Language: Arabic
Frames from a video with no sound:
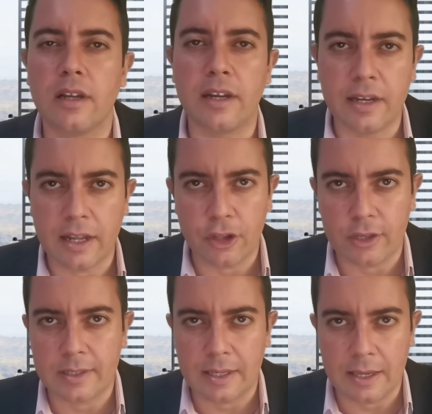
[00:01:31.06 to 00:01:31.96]

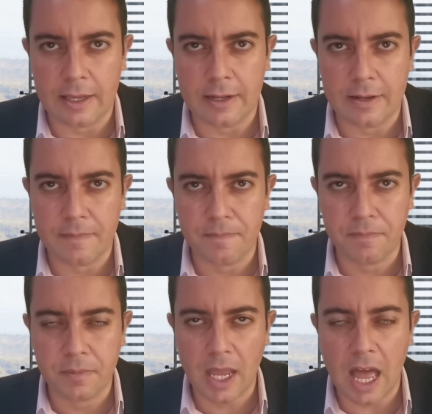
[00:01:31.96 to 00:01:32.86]
للنرجسيين
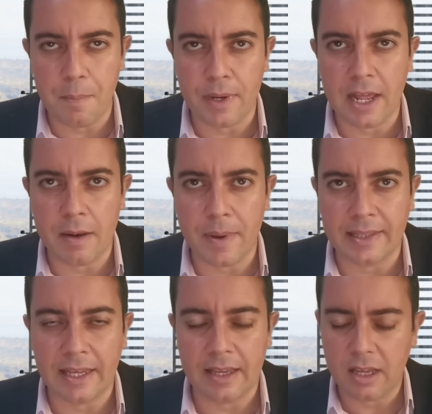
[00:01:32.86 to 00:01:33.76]
قبل
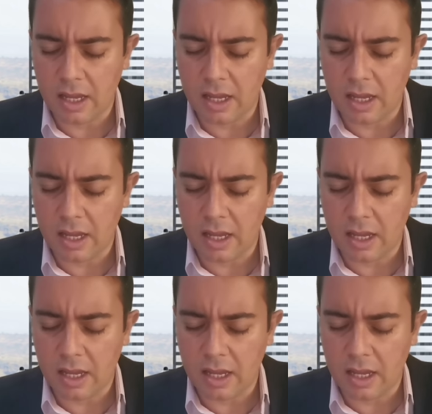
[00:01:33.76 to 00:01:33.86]
البدء